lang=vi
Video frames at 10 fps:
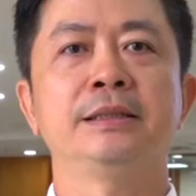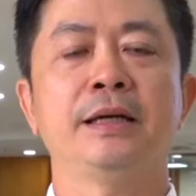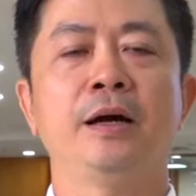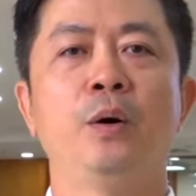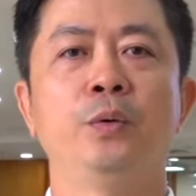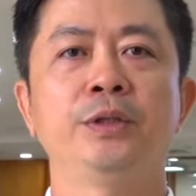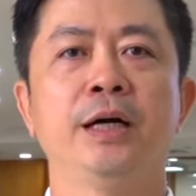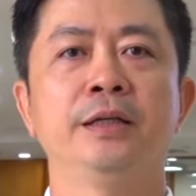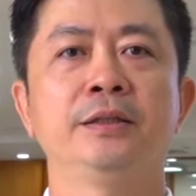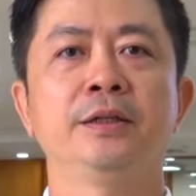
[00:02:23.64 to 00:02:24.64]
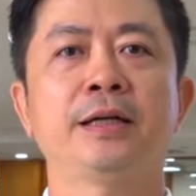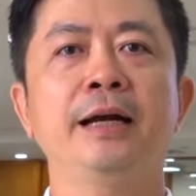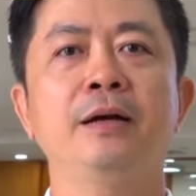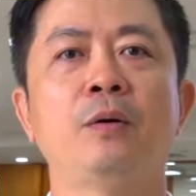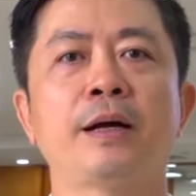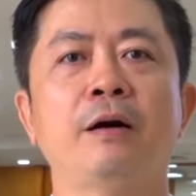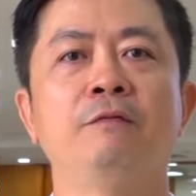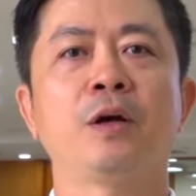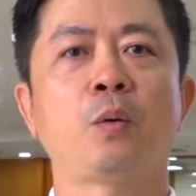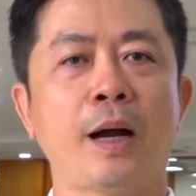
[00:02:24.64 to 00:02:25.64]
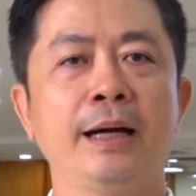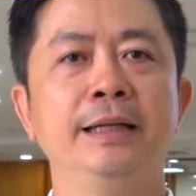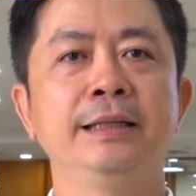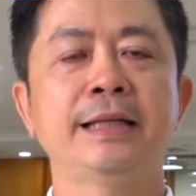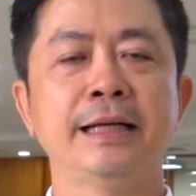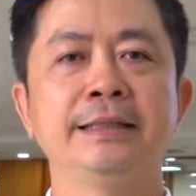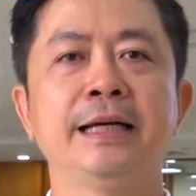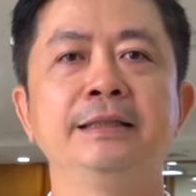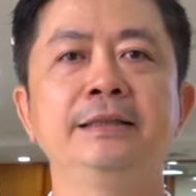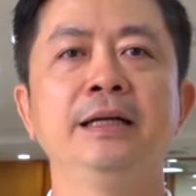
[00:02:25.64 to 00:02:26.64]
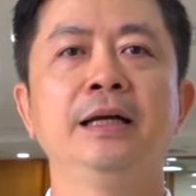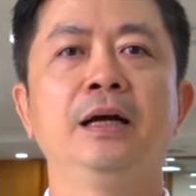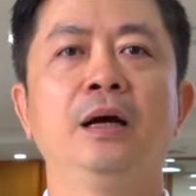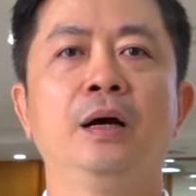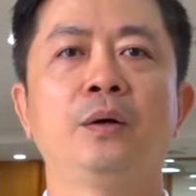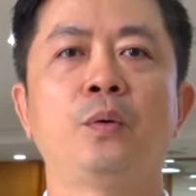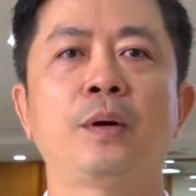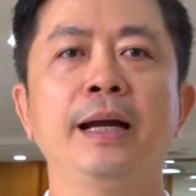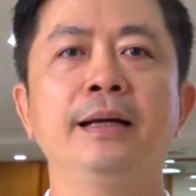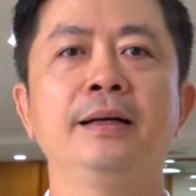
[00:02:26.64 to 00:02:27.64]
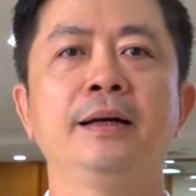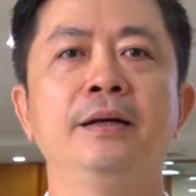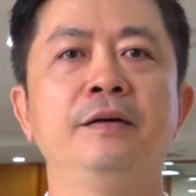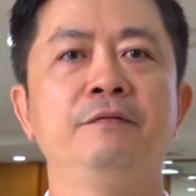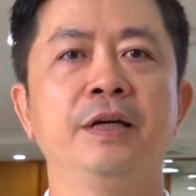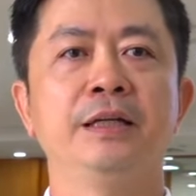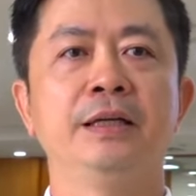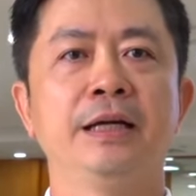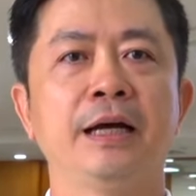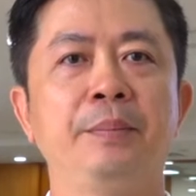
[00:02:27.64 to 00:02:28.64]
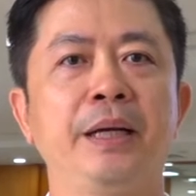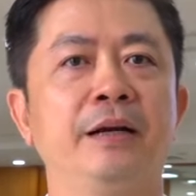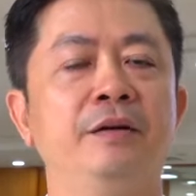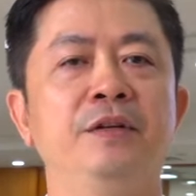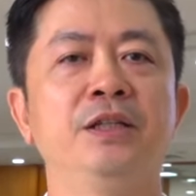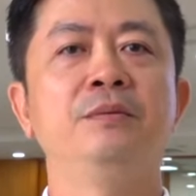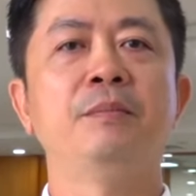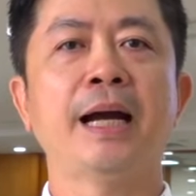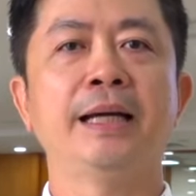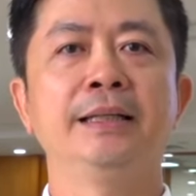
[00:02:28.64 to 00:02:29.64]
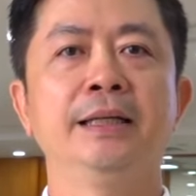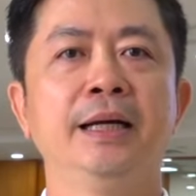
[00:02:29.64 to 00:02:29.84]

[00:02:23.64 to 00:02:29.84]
sẽ hỗ trợ cho các hoạt động về quản lý tài chính à, của các đơn vị, đặc biệt là đơn vị thương mại.